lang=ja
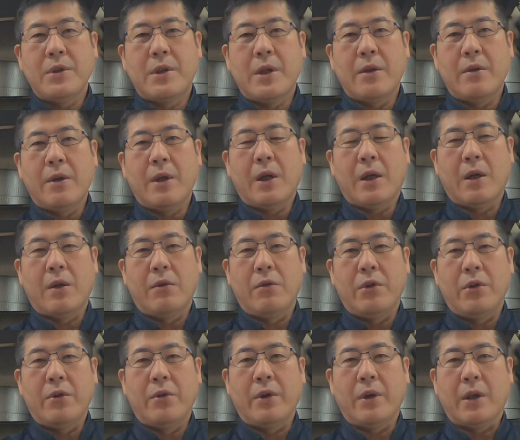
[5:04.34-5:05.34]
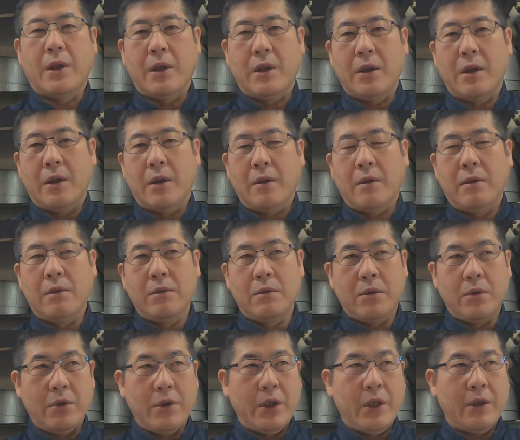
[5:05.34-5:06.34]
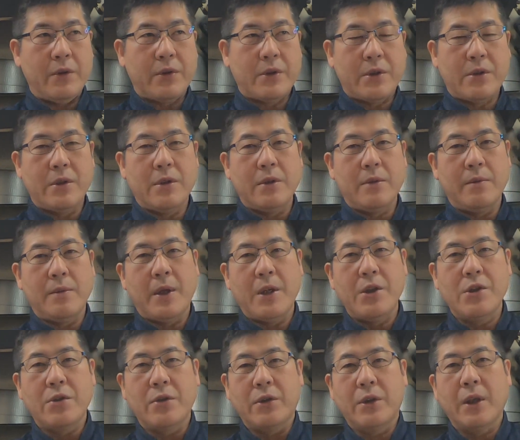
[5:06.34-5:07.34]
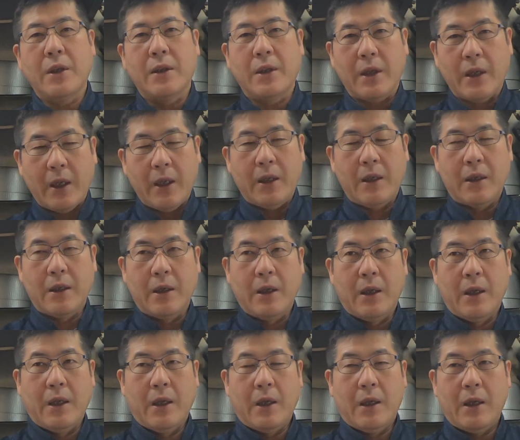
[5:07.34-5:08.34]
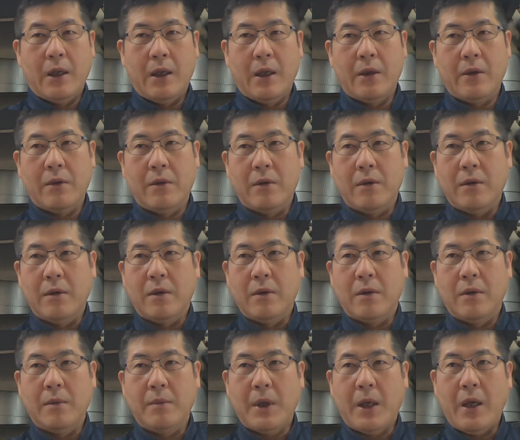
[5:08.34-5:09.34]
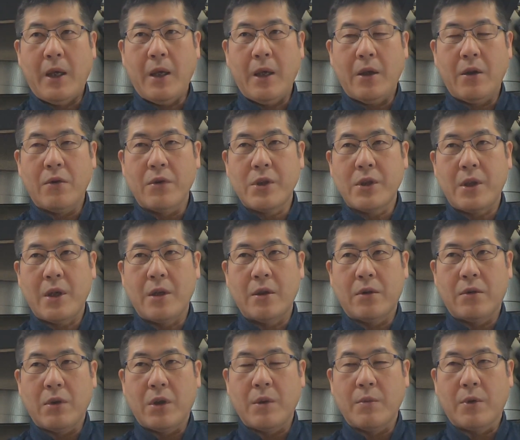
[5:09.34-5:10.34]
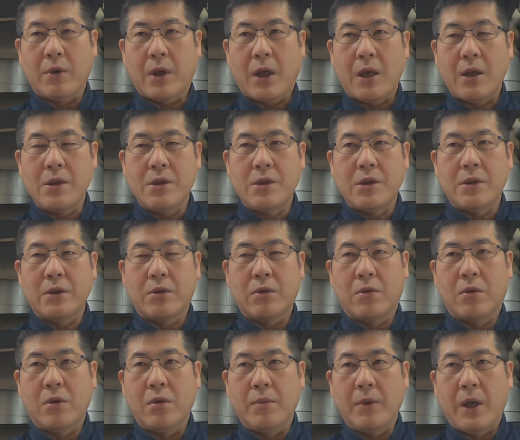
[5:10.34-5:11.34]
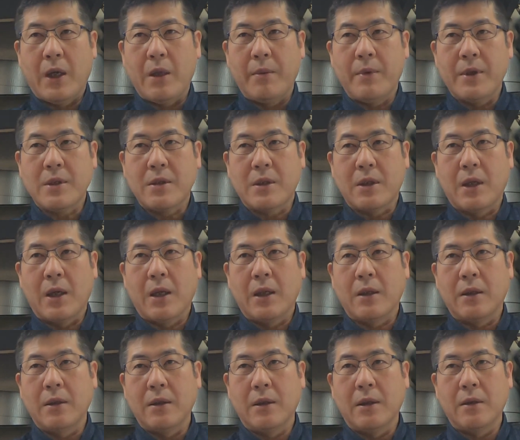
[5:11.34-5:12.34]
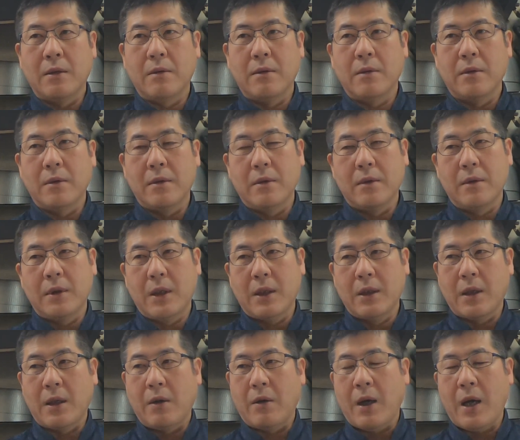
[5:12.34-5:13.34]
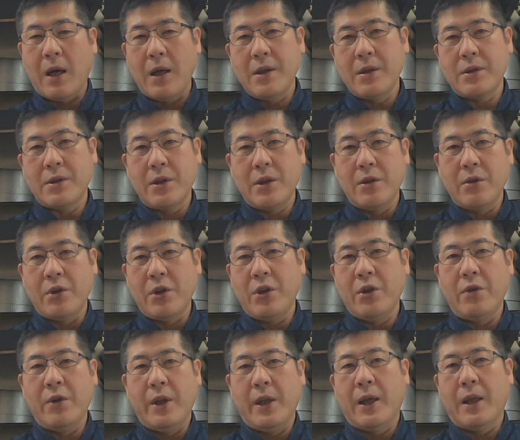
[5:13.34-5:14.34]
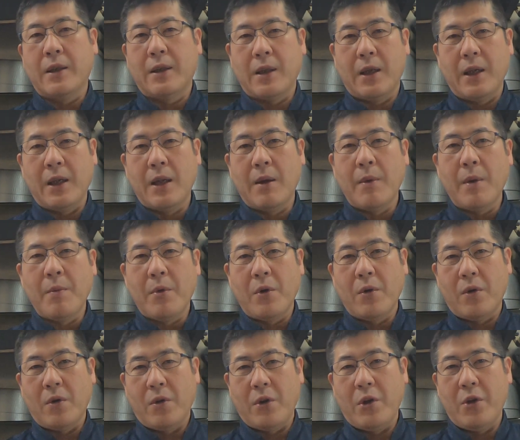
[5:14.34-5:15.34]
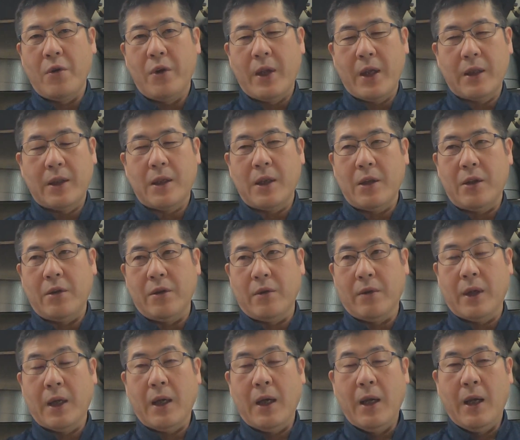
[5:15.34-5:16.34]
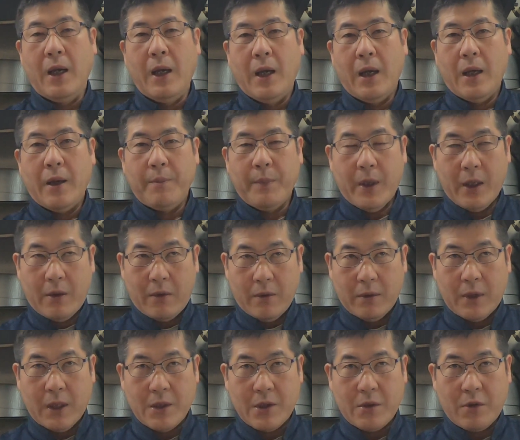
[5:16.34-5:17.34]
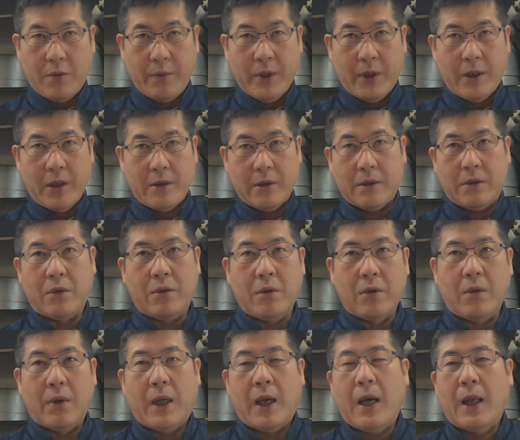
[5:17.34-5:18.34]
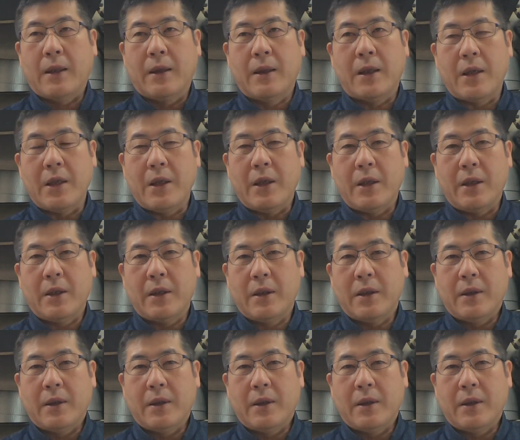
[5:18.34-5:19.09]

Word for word: 店の中の匂いがね本当に普通は飲食店ってねあのまあ、営業している時も感じるところもありますが、あのなんだろう排水の匂いであったり生物の匂いだったりっていうのが、まあ、こう立ち込めているところがあったり